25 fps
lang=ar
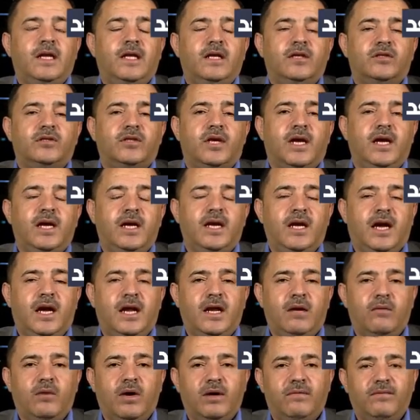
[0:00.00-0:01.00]
اسرائيل
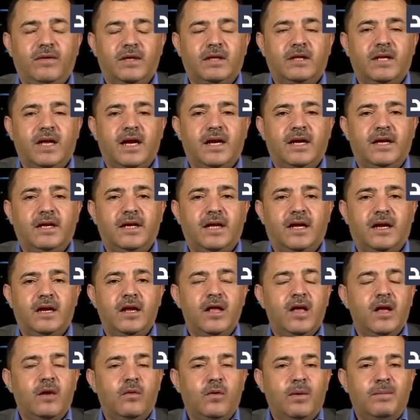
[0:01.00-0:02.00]
على وقف اطلاق النار
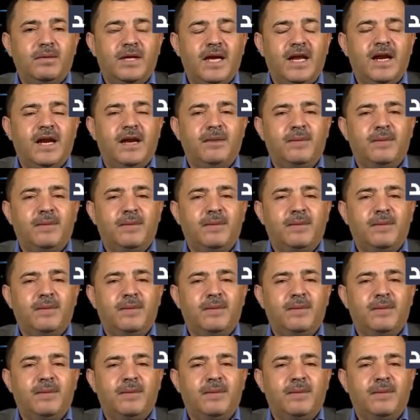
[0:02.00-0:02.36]
وبالتالي